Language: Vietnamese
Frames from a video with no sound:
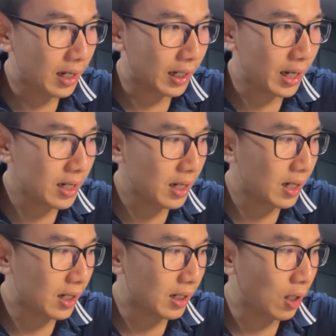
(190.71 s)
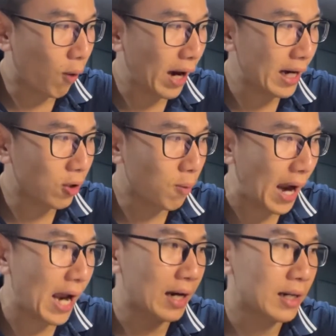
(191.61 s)
cái à, đồ ăn của
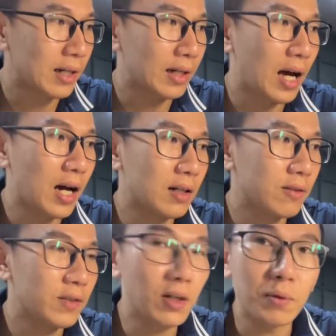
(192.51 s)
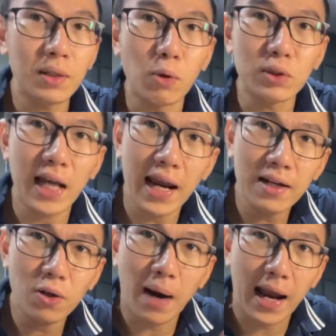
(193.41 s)
bạn đó ví dụ như buổi
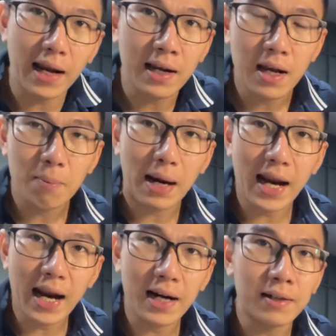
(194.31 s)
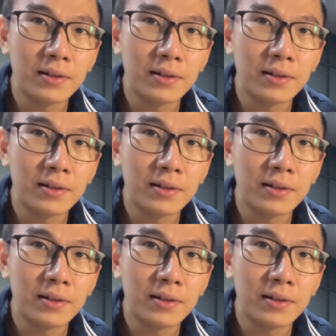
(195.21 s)
sáng của bạn bạn ăn